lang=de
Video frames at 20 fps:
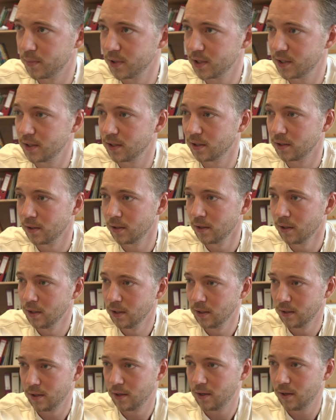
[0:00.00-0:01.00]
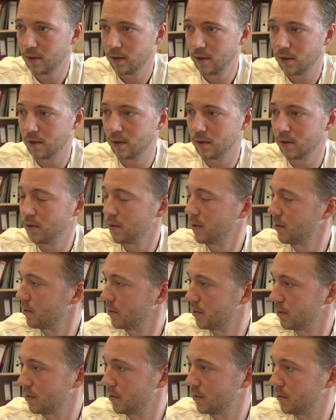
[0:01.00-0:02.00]
ein bisschen äh,
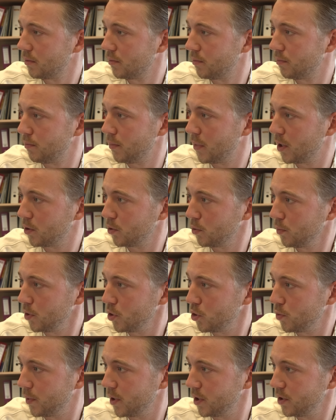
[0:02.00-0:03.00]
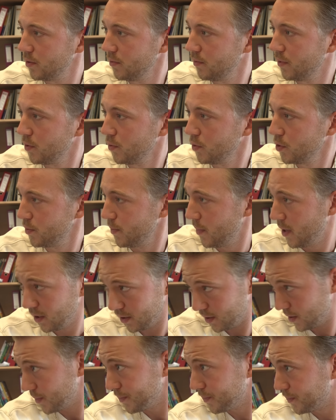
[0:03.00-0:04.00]
mehr drüber sprechen, wenn du es
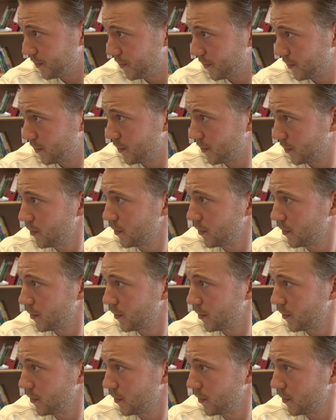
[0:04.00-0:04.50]
magst. Na klar.